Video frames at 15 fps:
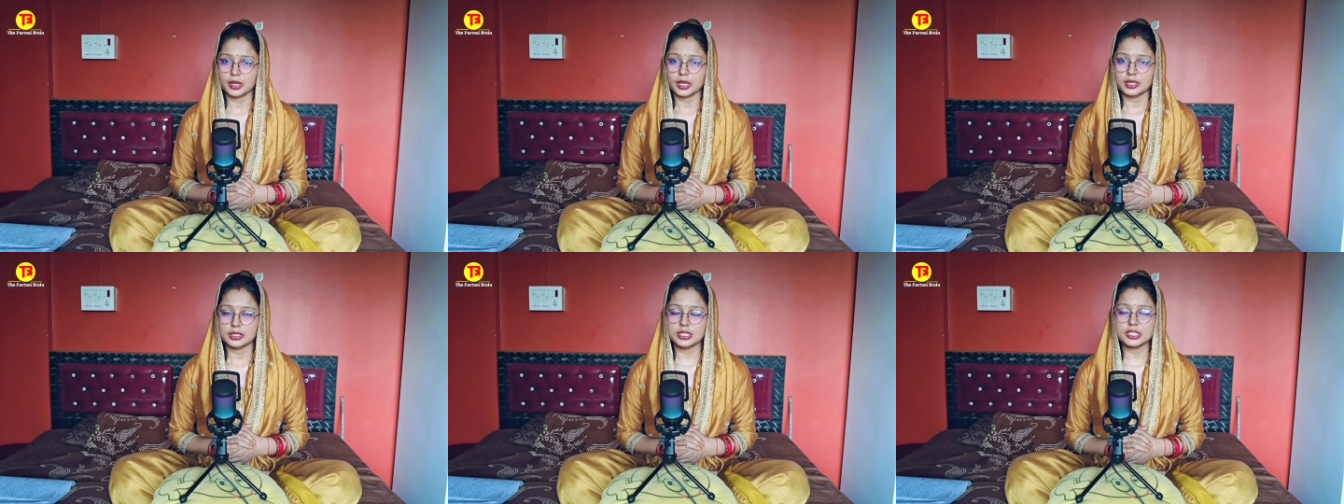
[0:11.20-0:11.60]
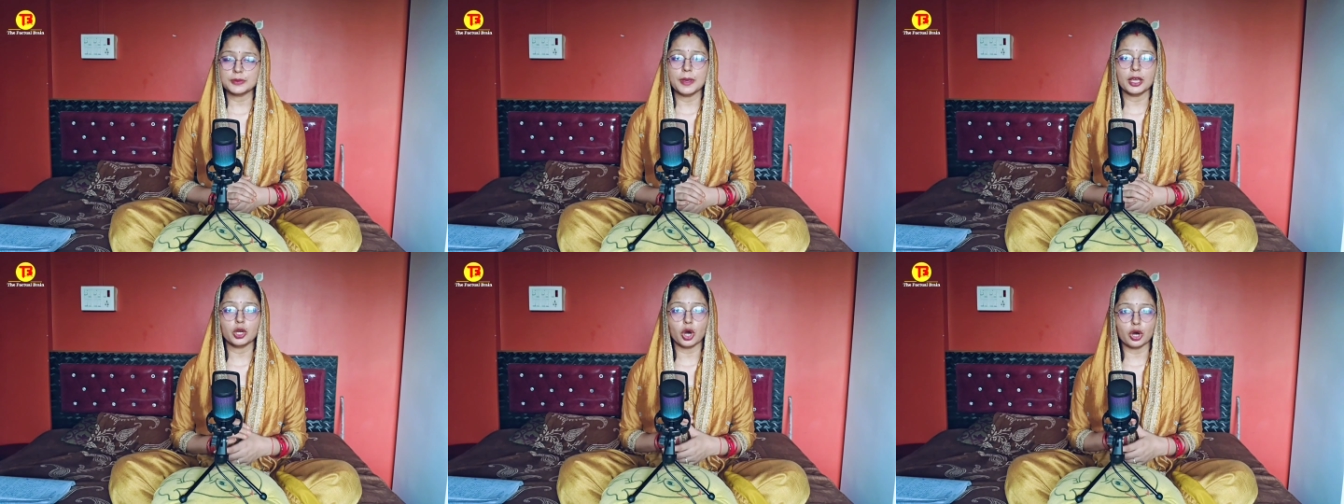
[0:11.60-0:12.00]
जिसमें
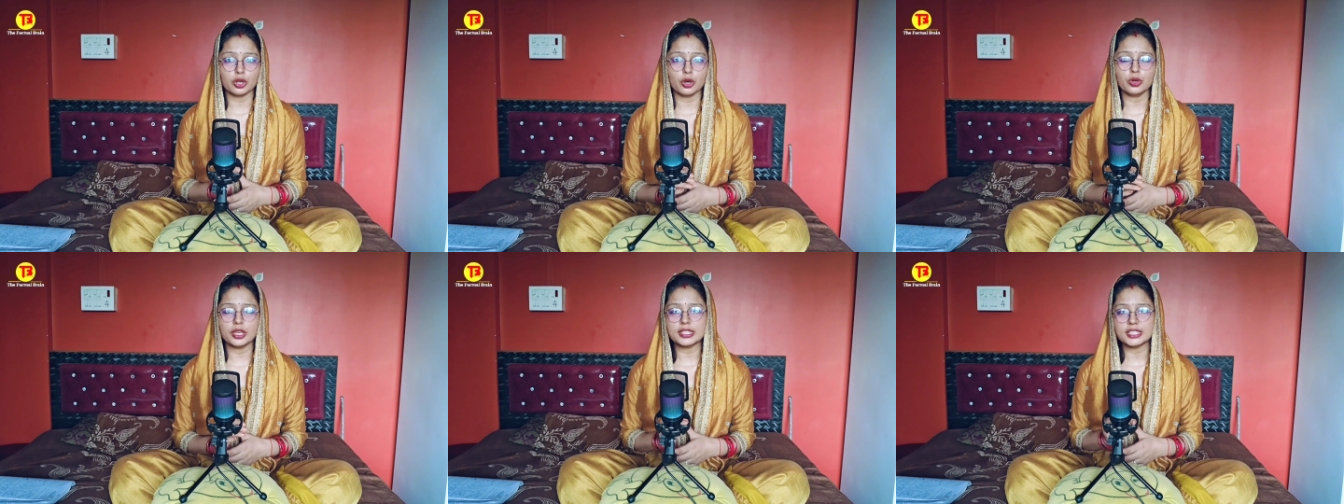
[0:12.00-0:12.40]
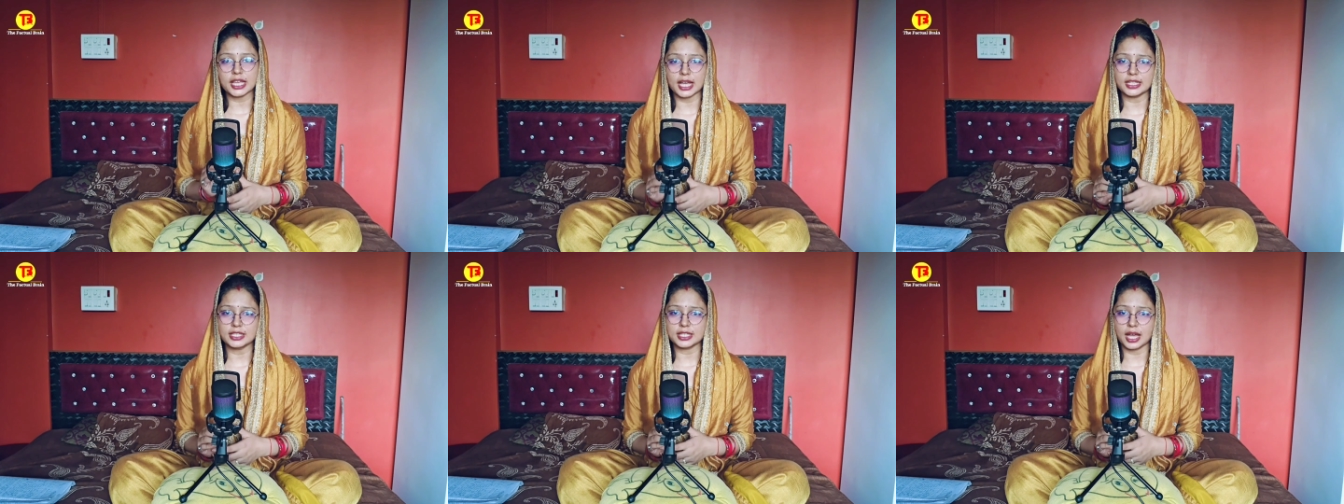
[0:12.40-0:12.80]
कौरवों के
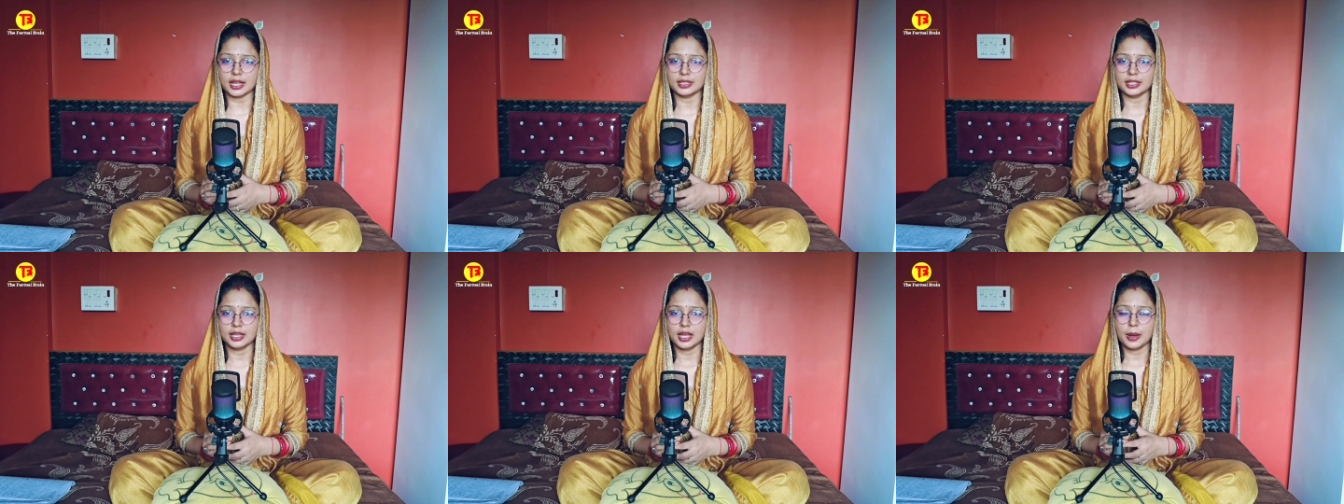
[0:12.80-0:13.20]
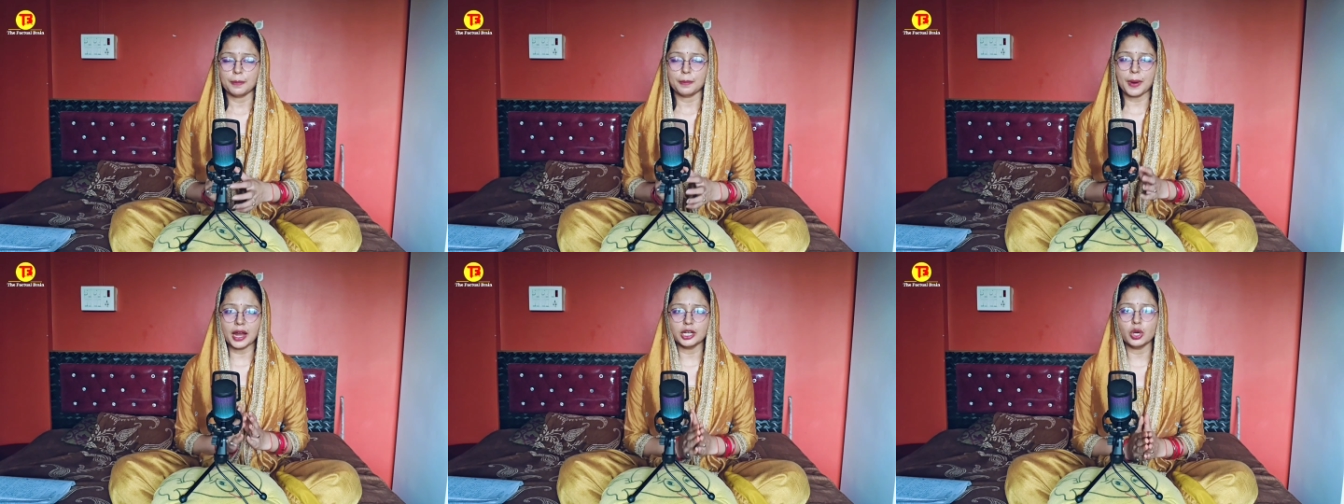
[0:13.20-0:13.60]
साथ साथ
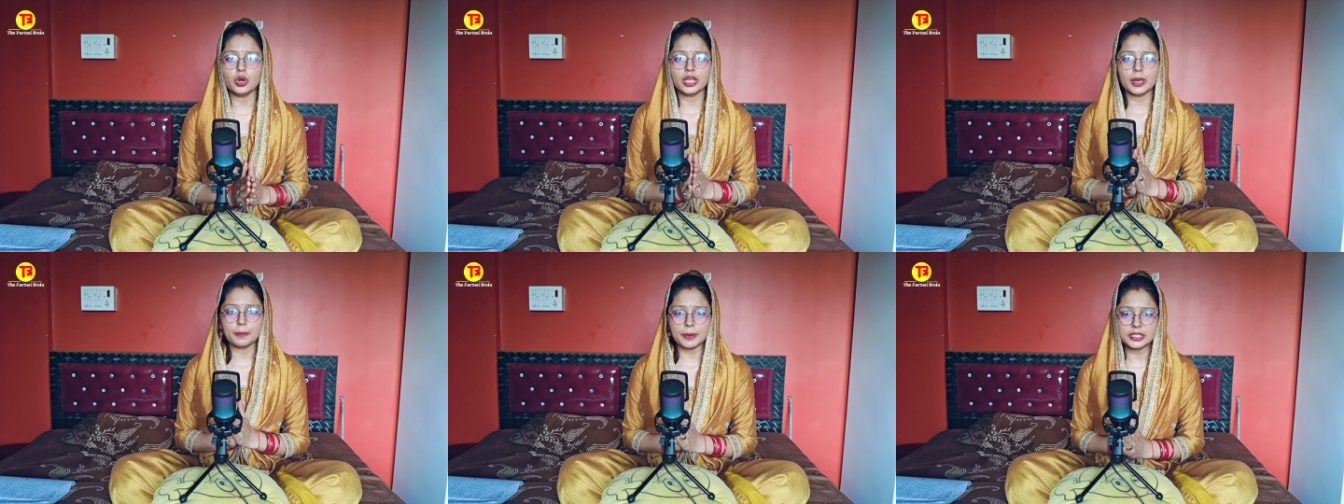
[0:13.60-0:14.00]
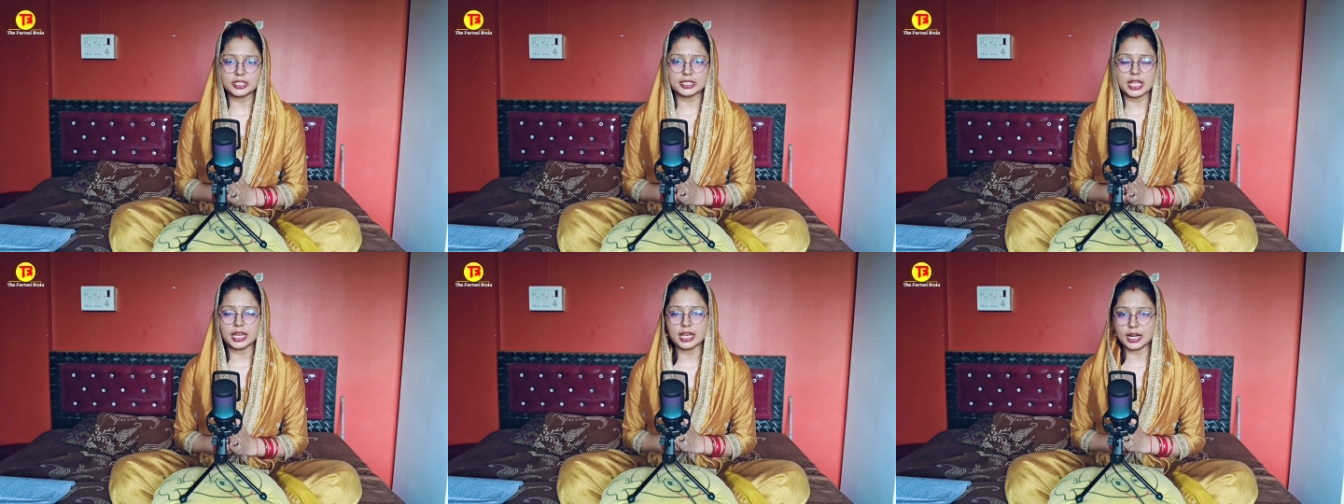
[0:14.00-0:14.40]
पांडवों के पक्ष से
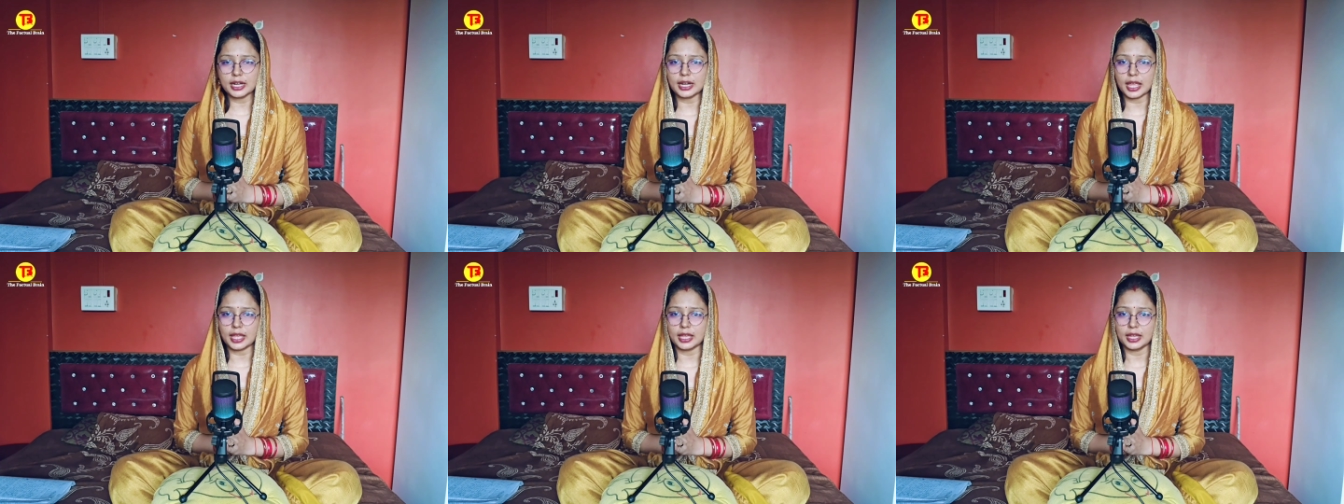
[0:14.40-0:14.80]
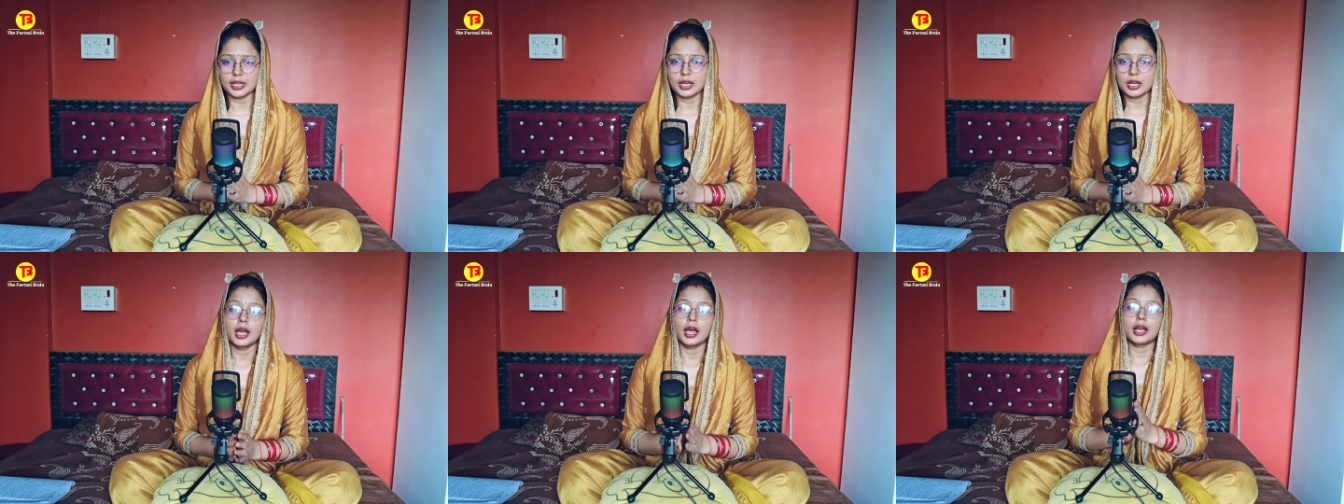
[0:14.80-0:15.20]
लड़ रहे
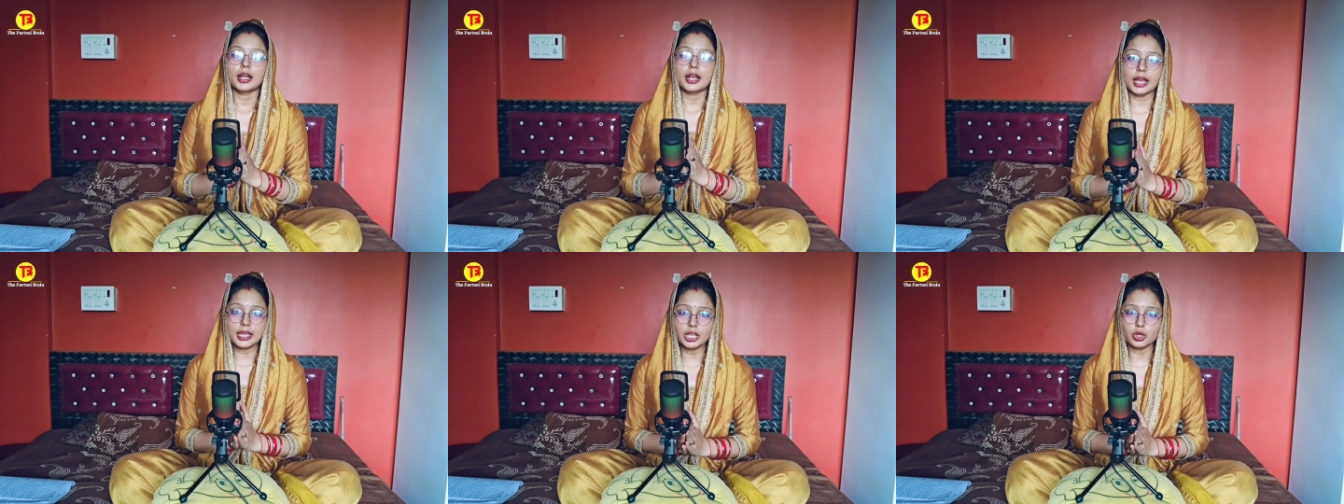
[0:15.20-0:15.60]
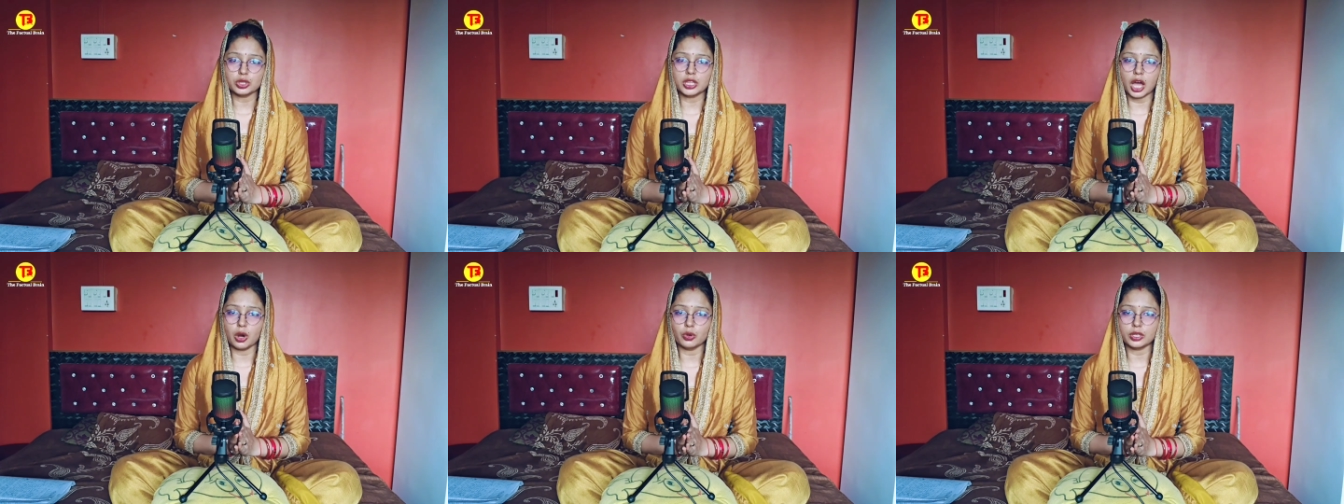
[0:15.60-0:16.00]
कई
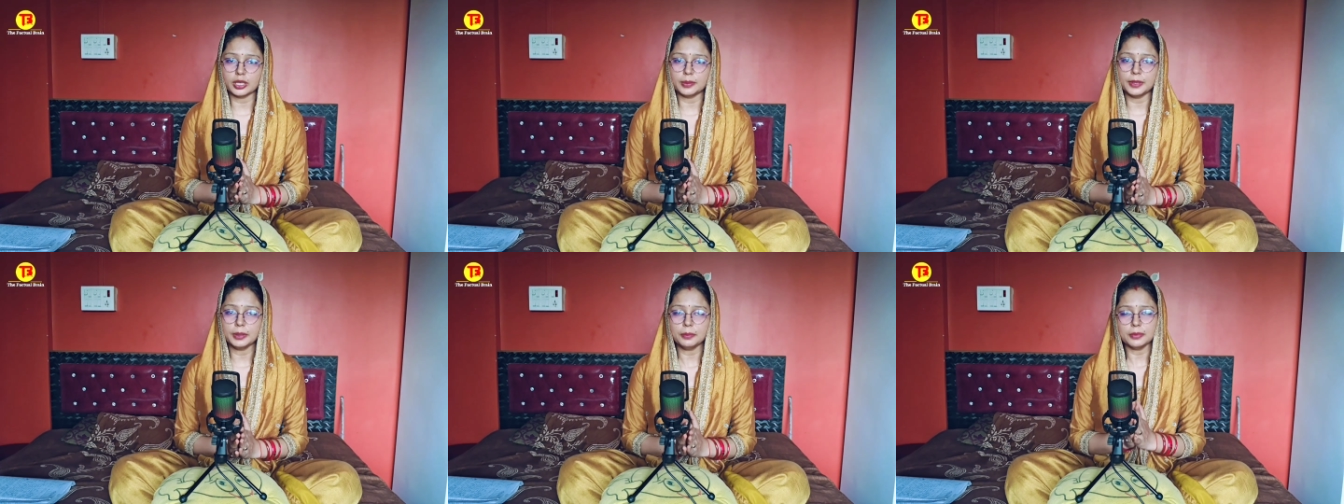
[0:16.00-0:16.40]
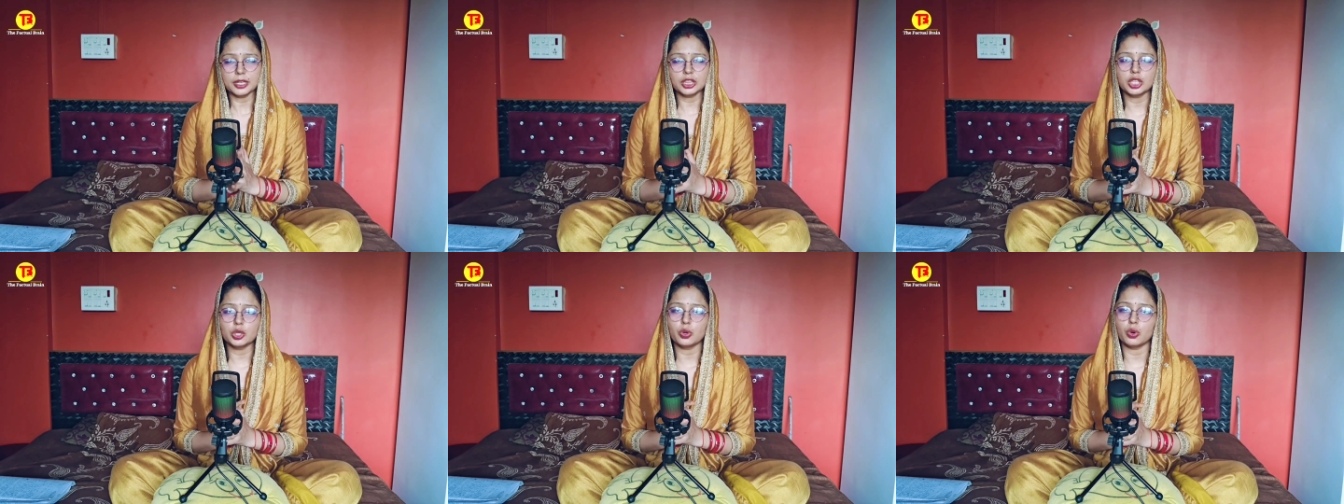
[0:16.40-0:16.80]
योद्धाओं की भी
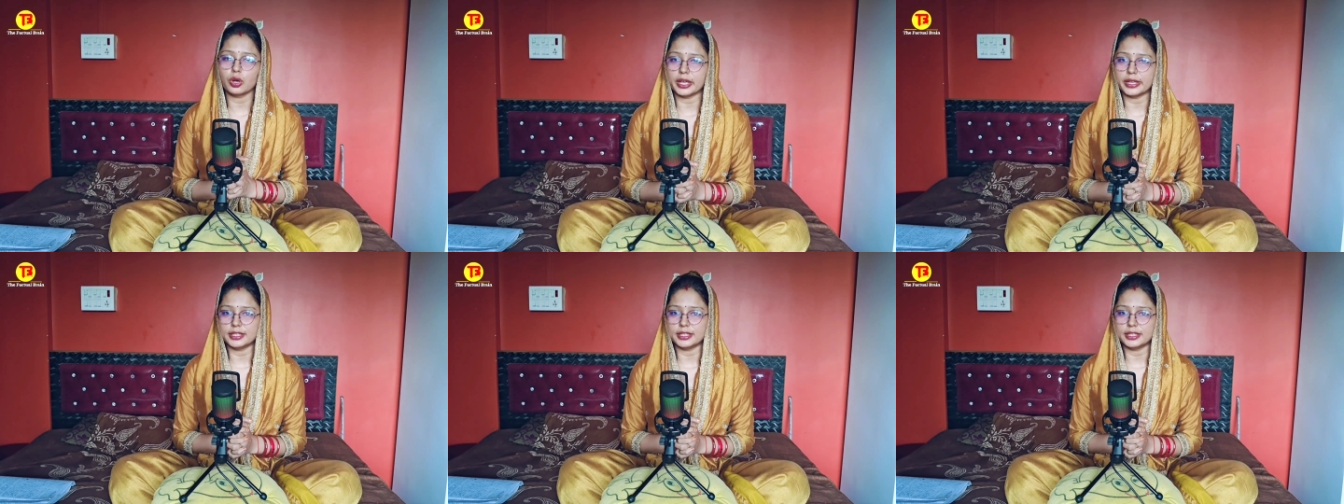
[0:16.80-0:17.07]
मृत्यु हो गई